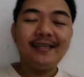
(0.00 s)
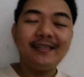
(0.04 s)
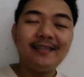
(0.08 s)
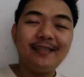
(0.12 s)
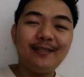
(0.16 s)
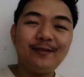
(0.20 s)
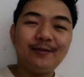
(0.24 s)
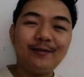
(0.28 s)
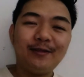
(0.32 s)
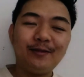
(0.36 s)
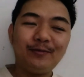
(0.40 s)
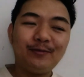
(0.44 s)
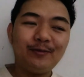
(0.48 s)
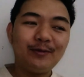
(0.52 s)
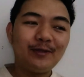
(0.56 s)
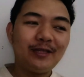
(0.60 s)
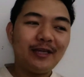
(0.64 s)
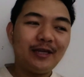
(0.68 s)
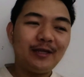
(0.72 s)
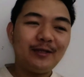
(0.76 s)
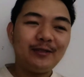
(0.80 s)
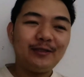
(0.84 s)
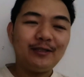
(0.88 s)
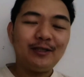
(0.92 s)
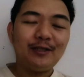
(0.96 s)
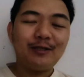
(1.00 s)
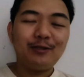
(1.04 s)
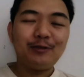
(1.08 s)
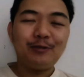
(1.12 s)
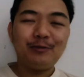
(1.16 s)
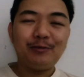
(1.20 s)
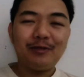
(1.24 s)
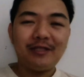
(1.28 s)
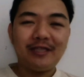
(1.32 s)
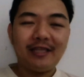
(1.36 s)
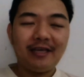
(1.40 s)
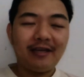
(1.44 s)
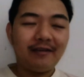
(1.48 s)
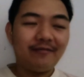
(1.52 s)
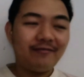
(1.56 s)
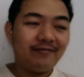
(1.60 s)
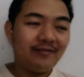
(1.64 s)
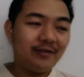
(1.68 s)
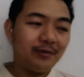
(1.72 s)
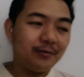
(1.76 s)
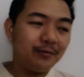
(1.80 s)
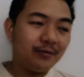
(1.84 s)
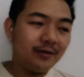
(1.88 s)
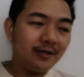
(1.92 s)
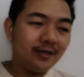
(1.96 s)
andito na po tayo sa room and
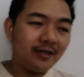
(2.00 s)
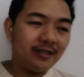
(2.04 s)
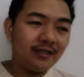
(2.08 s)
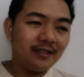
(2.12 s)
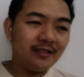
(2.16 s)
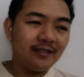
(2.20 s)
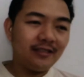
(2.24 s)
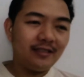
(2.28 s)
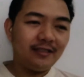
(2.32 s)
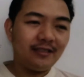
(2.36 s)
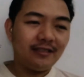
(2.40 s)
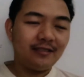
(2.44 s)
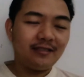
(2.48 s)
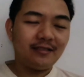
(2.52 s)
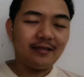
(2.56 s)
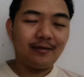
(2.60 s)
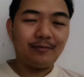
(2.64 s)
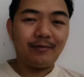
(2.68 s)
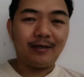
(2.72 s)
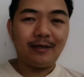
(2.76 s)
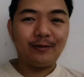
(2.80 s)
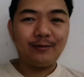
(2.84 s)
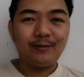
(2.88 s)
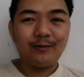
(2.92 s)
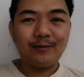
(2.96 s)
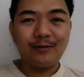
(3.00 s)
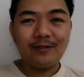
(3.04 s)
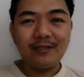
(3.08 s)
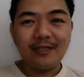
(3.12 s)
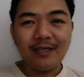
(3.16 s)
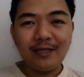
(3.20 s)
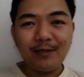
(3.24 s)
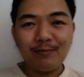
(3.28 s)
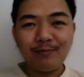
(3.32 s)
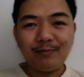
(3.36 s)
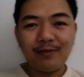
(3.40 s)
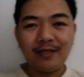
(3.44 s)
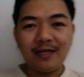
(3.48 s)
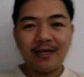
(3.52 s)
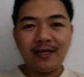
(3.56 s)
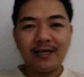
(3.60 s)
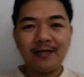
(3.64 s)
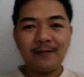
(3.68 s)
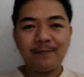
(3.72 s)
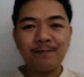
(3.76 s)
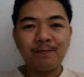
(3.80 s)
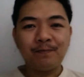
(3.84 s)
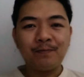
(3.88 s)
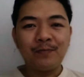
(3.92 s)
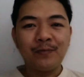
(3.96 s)
everyone is about to sleep
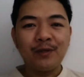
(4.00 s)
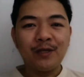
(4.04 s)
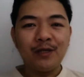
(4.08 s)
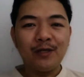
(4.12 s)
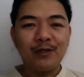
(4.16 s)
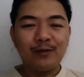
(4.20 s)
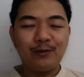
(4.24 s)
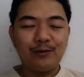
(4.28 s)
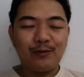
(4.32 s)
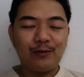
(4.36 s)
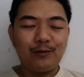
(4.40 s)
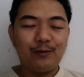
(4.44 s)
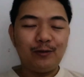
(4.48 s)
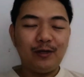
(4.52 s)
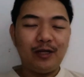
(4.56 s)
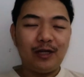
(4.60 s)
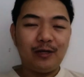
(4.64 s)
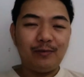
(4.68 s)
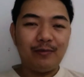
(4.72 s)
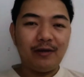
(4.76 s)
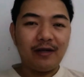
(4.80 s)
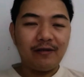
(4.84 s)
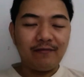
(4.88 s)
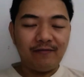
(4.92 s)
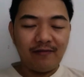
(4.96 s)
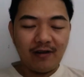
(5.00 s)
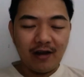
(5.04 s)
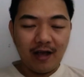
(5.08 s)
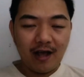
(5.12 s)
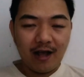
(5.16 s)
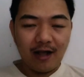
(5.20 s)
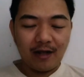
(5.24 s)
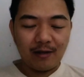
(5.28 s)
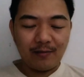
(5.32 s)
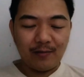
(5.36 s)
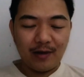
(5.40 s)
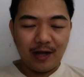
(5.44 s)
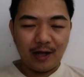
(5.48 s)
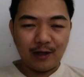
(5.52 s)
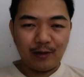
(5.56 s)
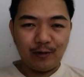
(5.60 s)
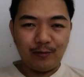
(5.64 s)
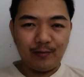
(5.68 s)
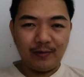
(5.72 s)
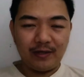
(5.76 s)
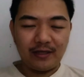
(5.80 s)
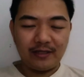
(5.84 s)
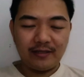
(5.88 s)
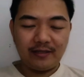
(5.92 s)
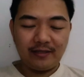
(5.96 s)
na. Gusto ko lang mag-vlog bago
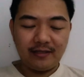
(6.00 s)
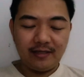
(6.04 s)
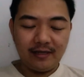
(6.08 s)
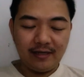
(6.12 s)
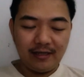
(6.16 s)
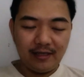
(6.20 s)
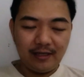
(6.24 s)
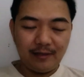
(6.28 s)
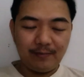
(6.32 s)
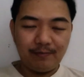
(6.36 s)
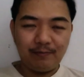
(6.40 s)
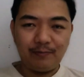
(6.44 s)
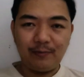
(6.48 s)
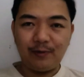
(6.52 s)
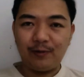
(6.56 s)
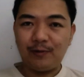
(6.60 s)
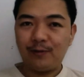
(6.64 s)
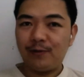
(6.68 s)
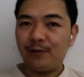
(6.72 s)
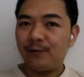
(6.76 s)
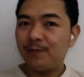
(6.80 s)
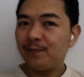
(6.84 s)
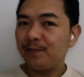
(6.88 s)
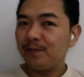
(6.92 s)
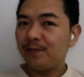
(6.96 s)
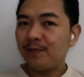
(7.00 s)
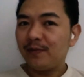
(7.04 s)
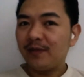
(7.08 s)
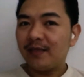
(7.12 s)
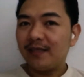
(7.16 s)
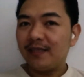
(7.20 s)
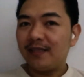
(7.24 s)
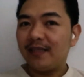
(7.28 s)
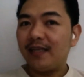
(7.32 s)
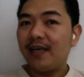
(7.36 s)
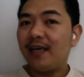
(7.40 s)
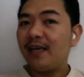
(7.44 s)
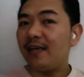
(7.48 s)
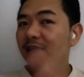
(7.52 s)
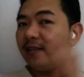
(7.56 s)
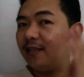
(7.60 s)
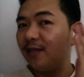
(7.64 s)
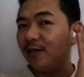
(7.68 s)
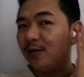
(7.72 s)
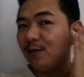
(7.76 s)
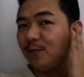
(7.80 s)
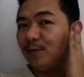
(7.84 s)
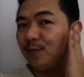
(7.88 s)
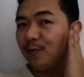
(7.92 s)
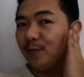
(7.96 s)
mag-sleep, no? Nakita
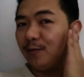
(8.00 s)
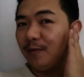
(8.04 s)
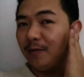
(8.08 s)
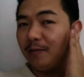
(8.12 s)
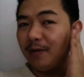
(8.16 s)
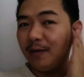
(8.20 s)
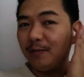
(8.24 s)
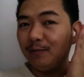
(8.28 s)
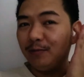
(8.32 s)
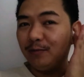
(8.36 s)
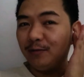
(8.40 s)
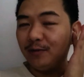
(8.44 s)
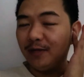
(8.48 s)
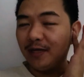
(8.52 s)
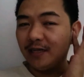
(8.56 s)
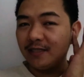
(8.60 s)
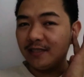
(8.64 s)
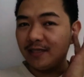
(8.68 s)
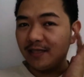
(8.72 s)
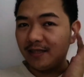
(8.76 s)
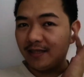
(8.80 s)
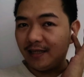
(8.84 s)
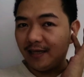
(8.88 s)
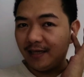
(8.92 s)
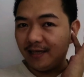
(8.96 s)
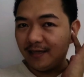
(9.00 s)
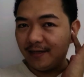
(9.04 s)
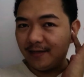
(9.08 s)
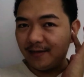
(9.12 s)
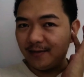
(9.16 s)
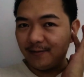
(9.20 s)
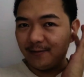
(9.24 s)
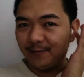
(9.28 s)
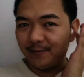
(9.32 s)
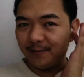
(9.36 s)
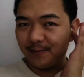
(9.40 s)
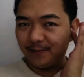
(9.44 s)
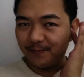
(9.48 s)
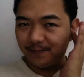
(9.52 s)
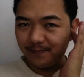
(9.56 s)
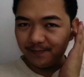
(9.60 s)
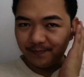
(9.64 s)
niyo po ba may bulak sa tenga ko?